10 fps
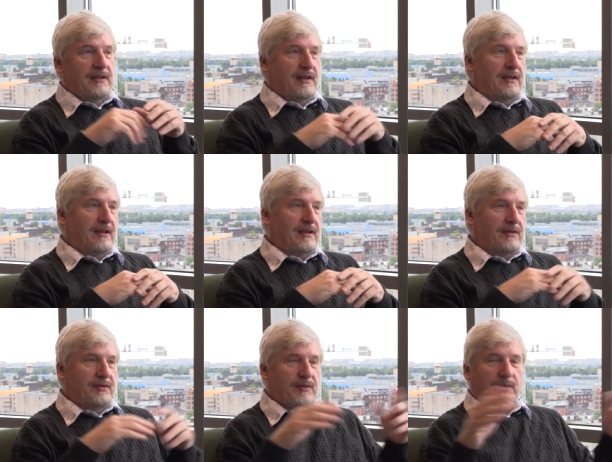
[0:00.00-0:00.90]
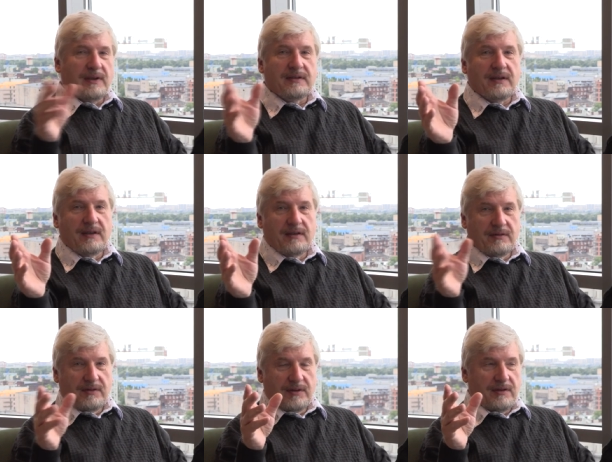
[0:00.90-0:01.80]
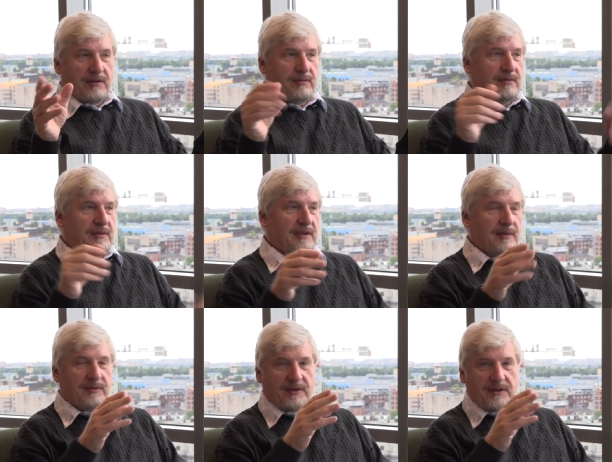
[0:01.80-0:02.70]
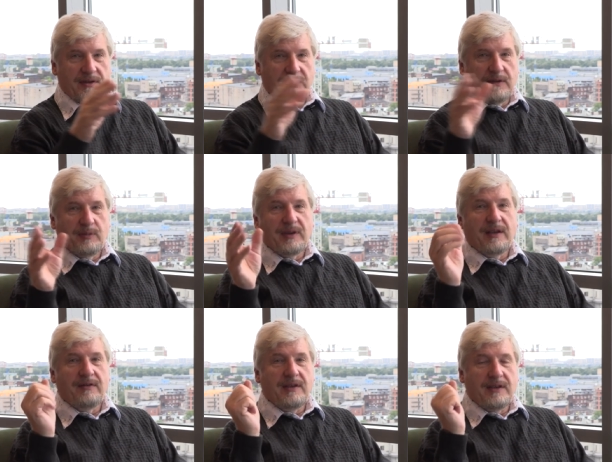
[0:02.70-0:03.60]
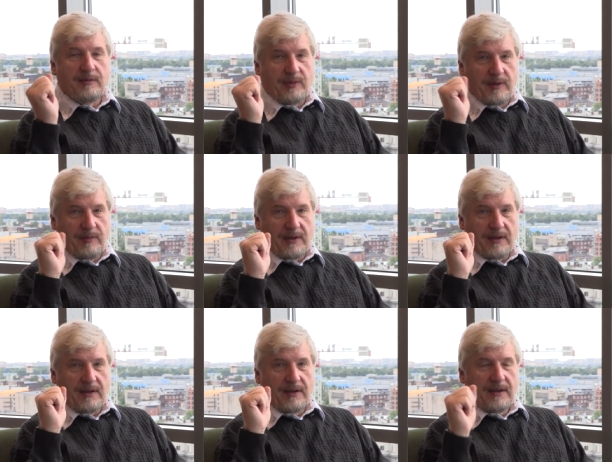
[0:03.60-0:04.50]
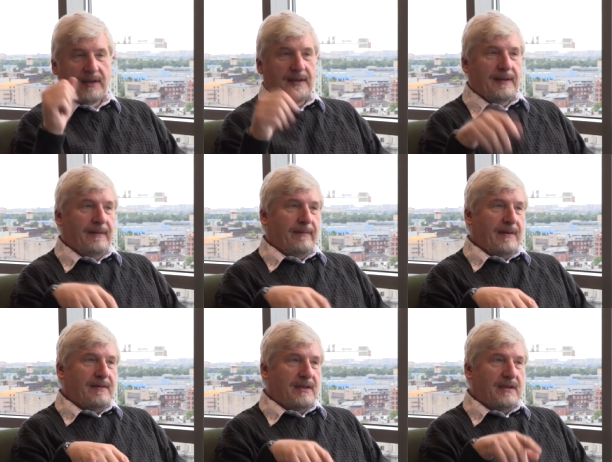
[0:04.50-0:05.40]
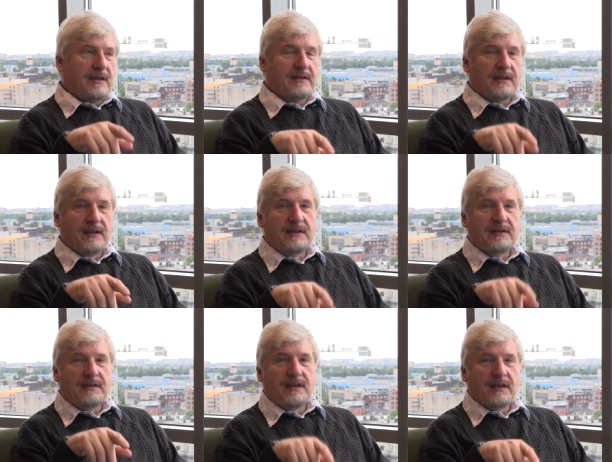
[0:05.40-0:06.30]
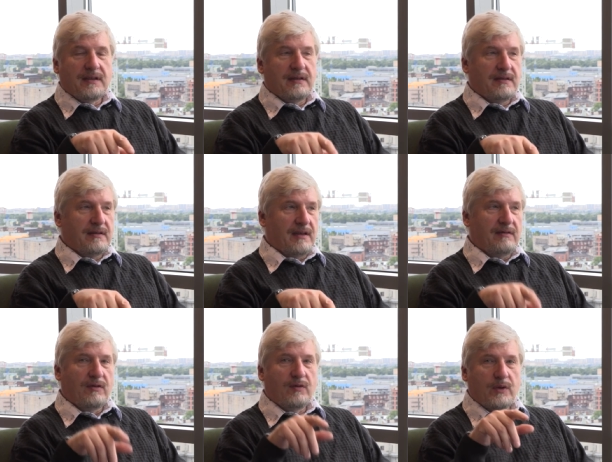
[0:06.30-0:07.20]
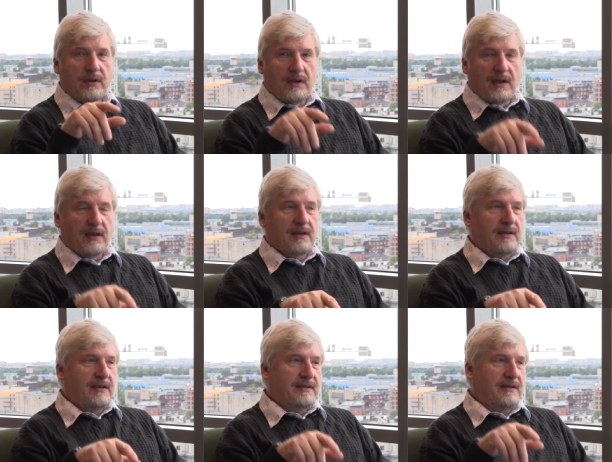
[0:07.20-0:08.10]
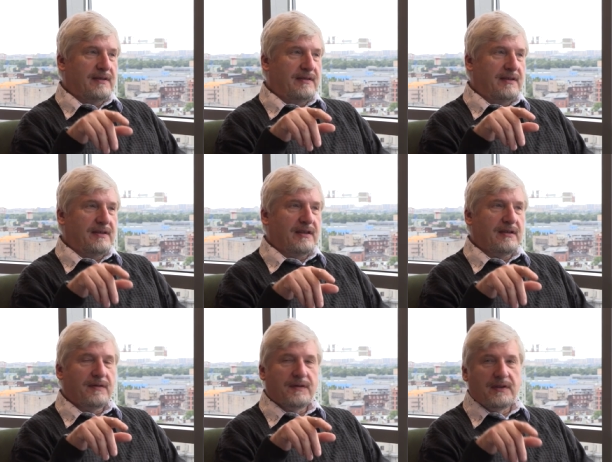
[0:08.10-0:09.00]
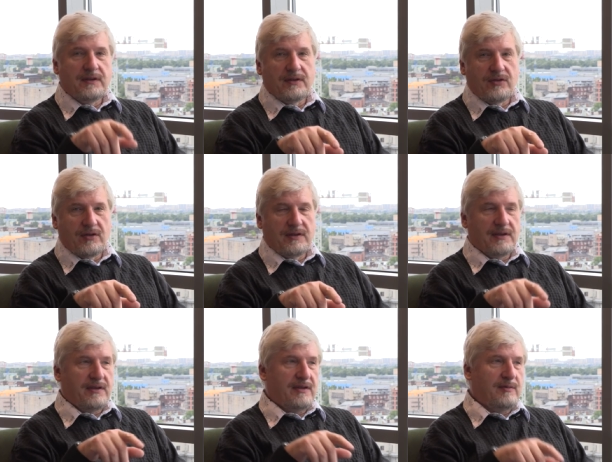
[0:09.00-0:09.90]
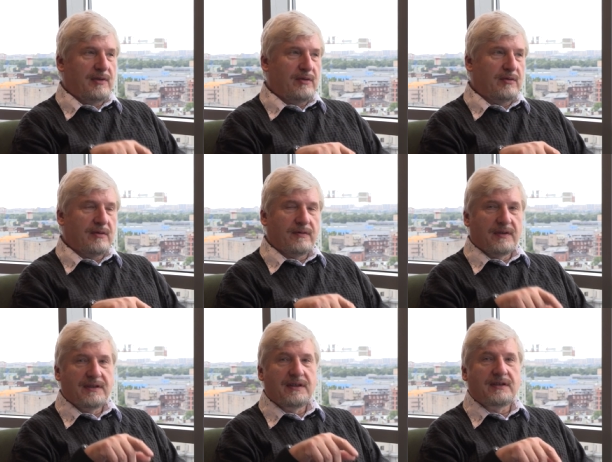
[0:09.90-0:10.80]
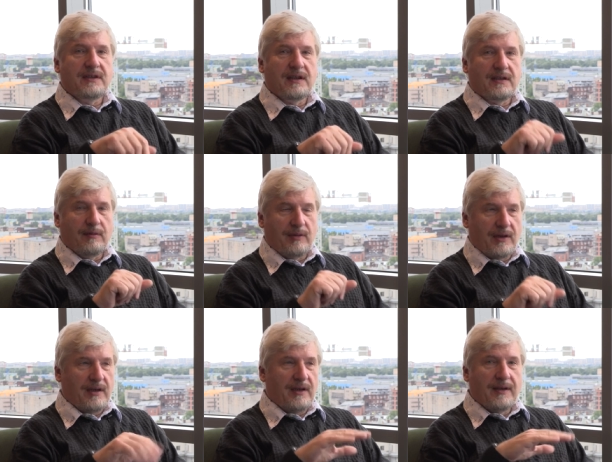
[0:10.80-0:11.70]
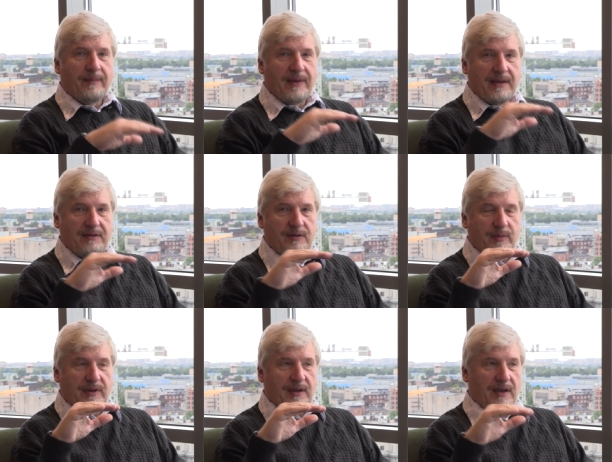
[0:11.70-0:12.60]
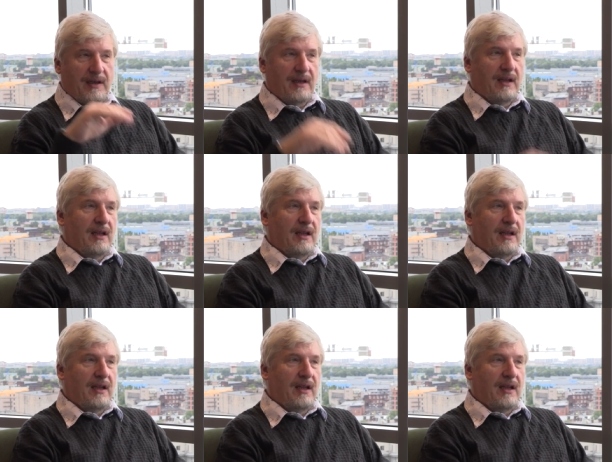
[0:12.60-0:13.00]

на краешке бассейна вот эти люди, там среди них половина примерно всегда стоит тех, кого вот так из десятков тысяч, если не из миллионов детей отобрали и воспитали.